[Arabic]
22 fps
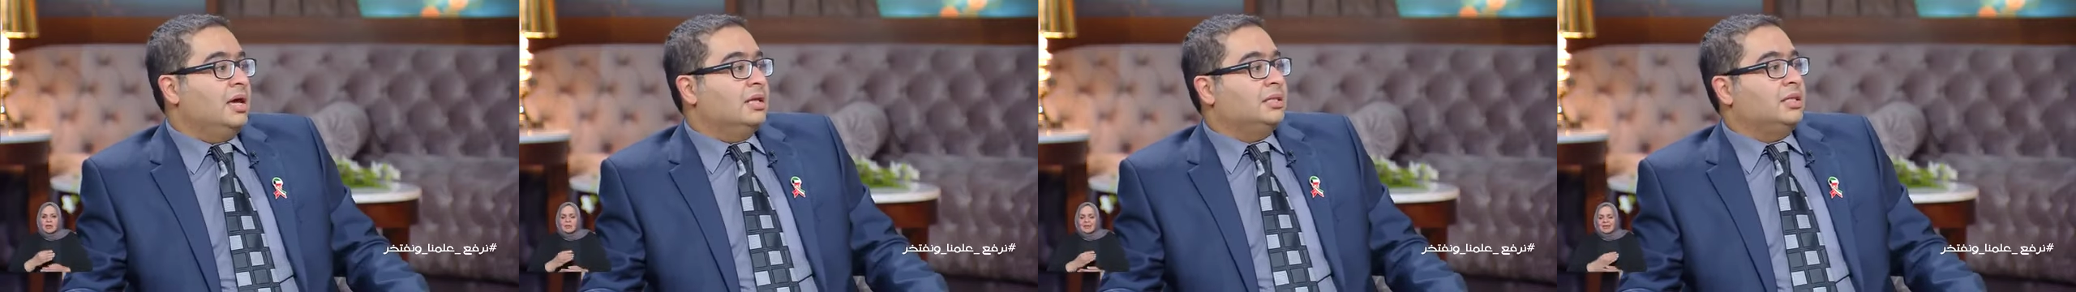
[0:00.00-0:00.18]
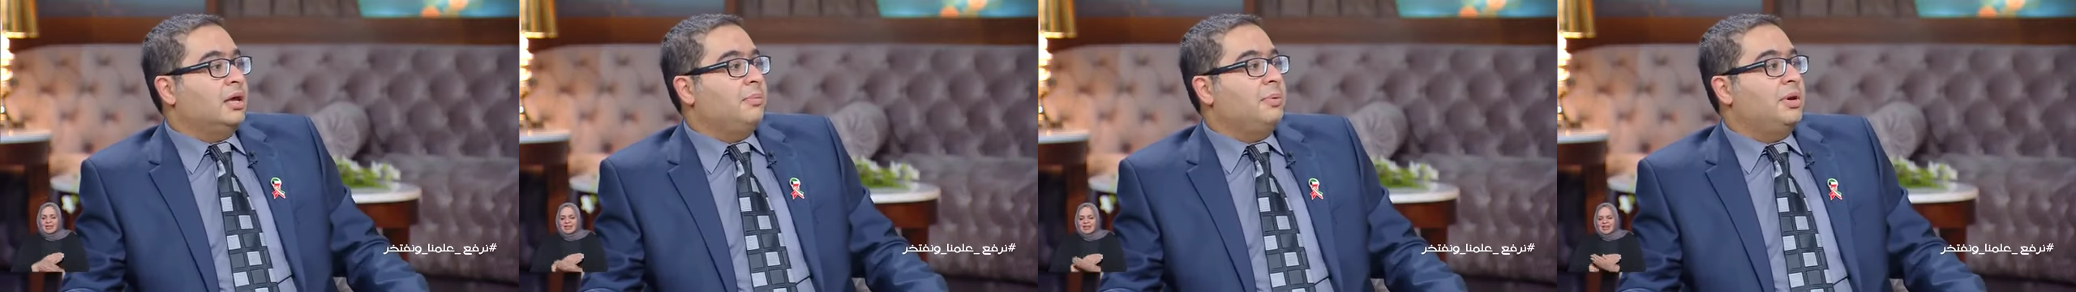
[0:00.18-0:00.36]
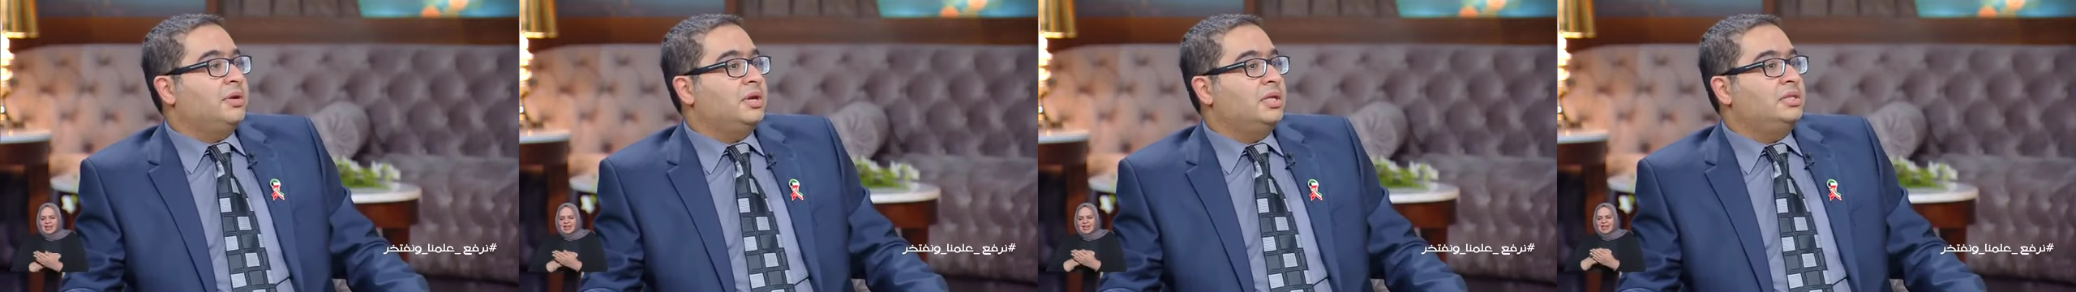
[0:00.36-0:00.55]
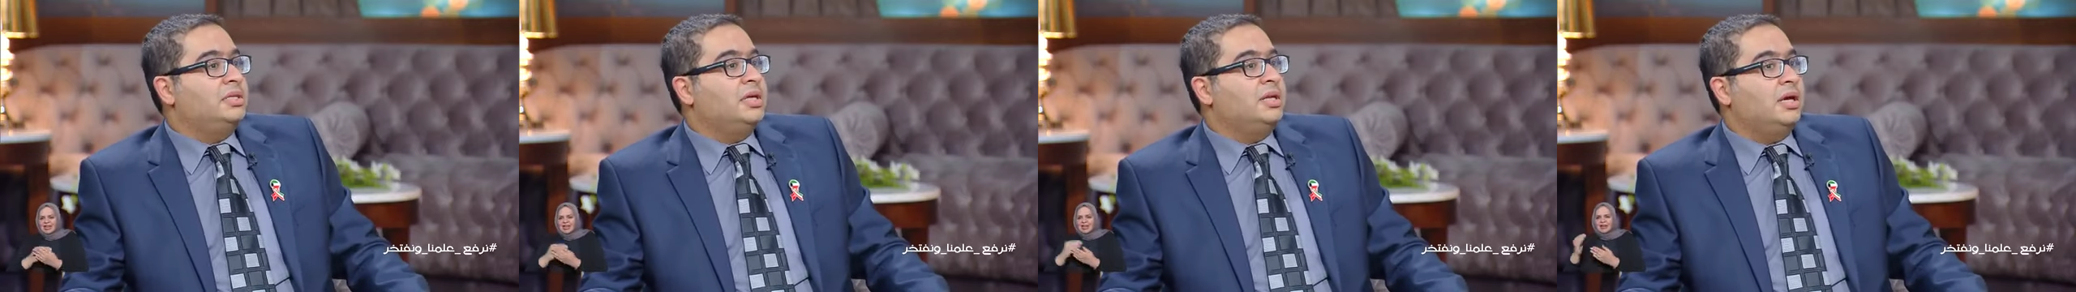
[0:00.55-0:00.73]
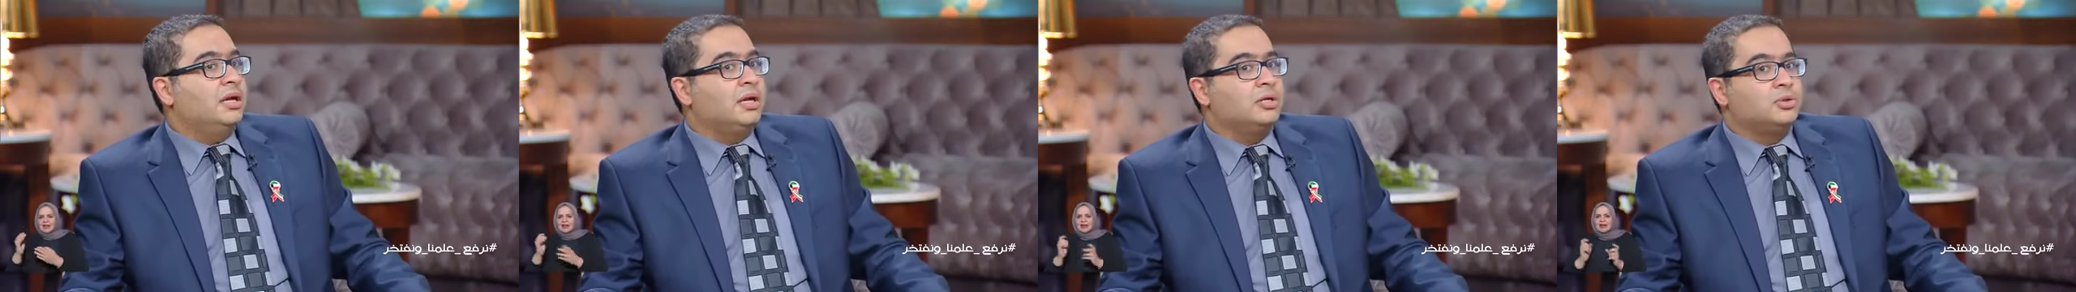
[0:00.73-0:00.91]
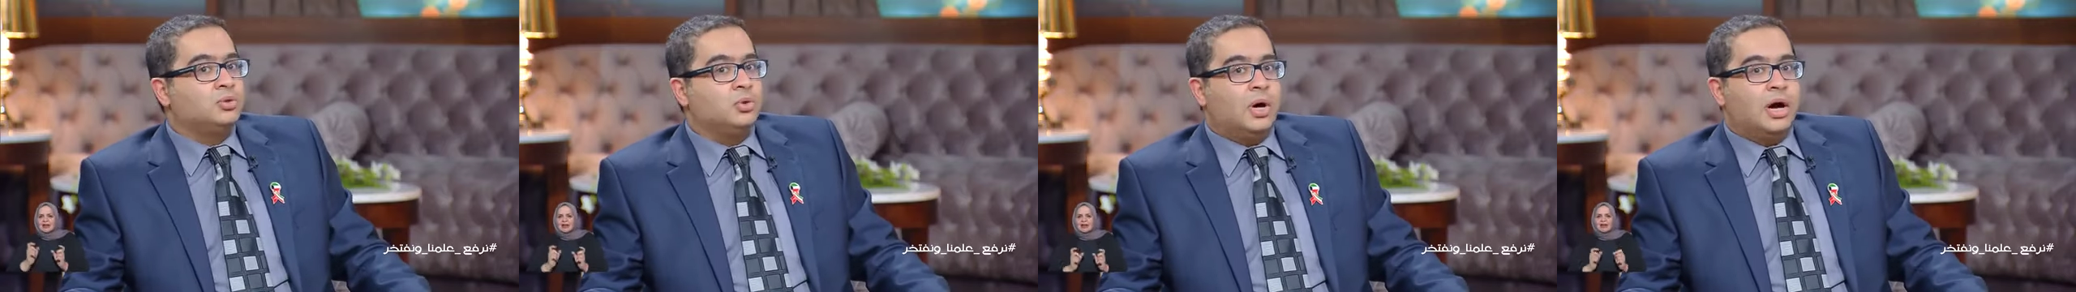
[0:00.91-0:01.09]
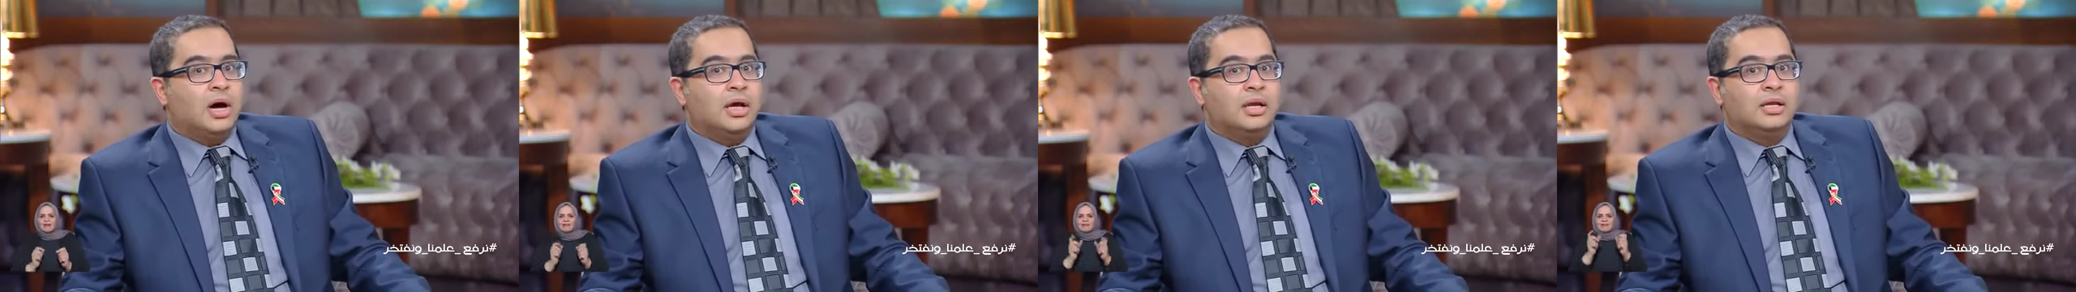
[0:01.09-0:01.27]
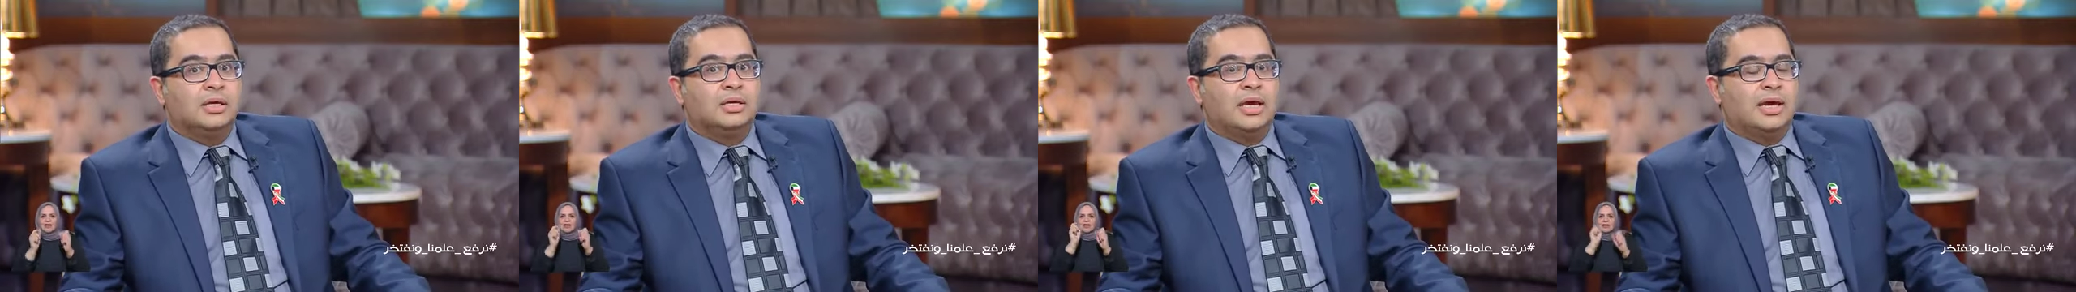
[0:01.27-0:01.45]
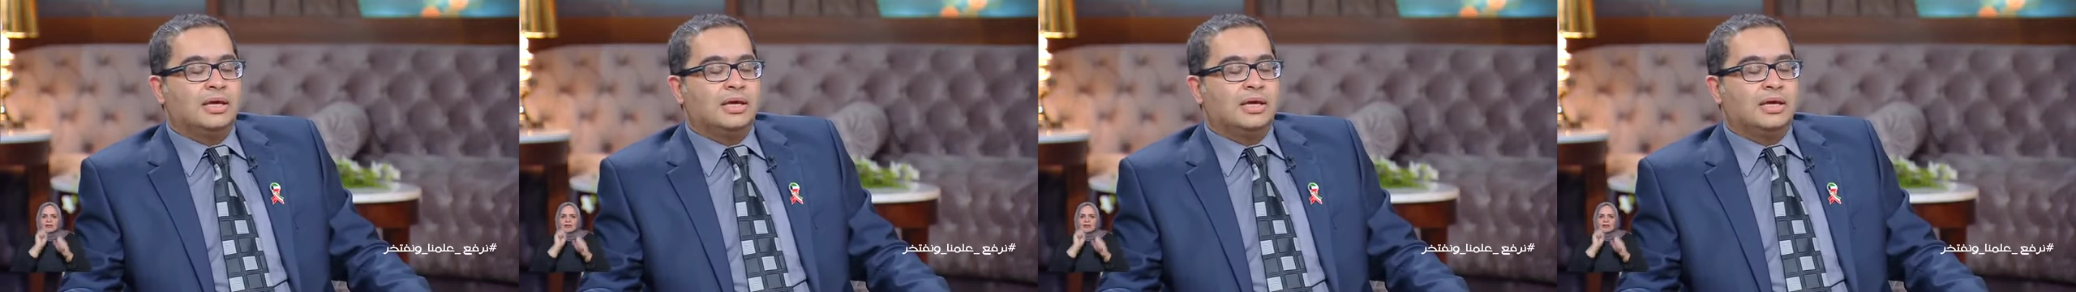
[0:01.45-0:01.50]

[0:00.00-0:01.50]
طبعا ردا على سؤالك